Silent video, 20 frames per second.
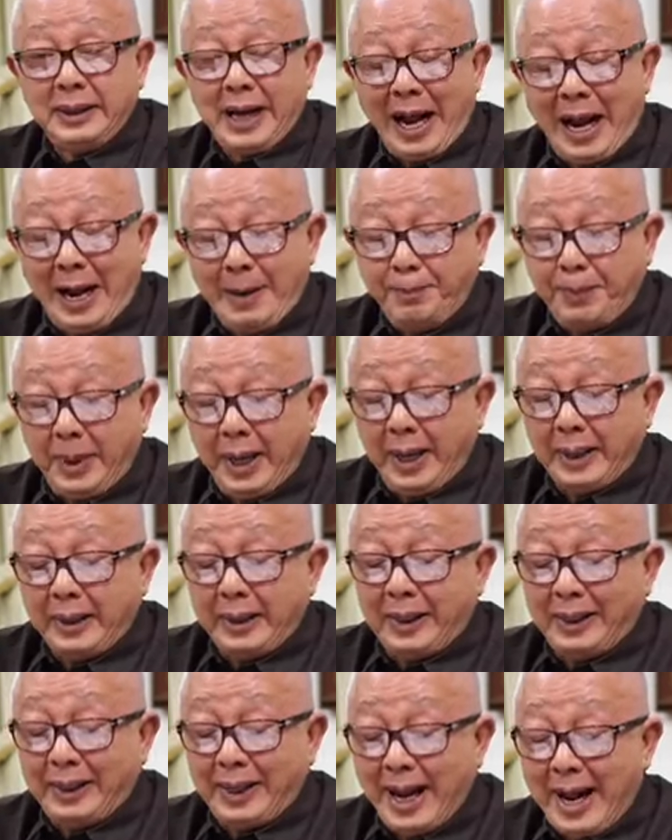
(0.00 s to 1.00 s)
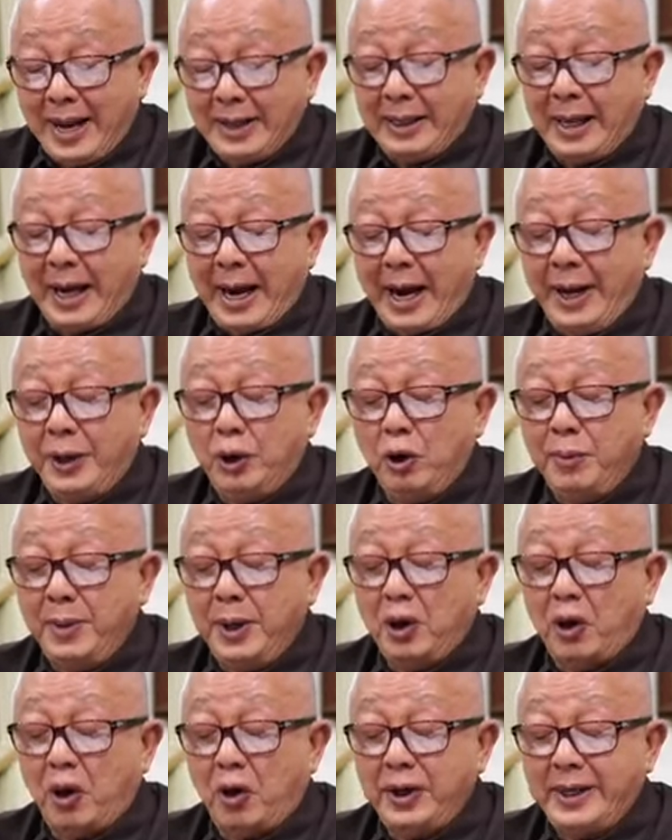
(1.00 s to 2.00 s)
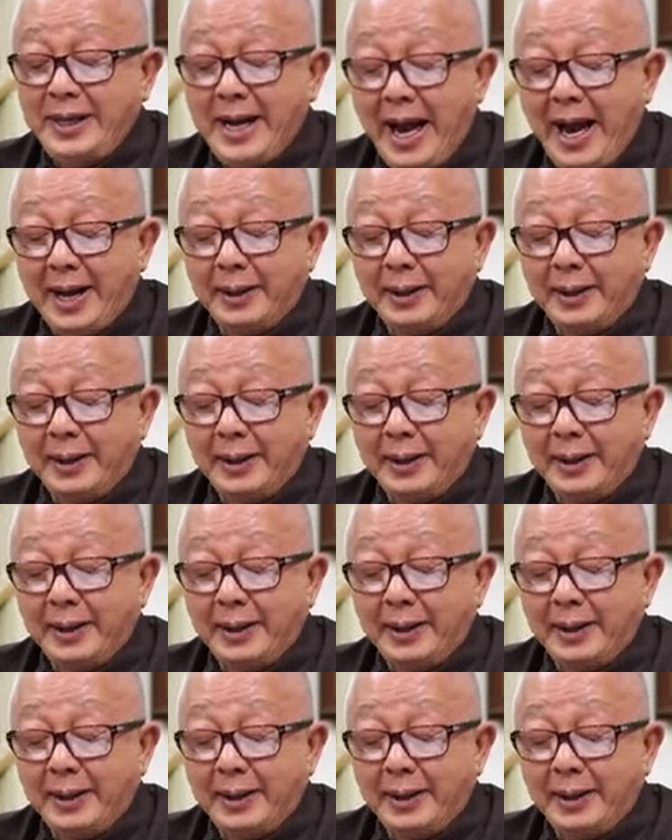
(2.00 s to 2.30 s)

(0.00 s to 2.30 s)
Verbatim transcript: การเปิดร้านขายโดยไม่ขออนุญา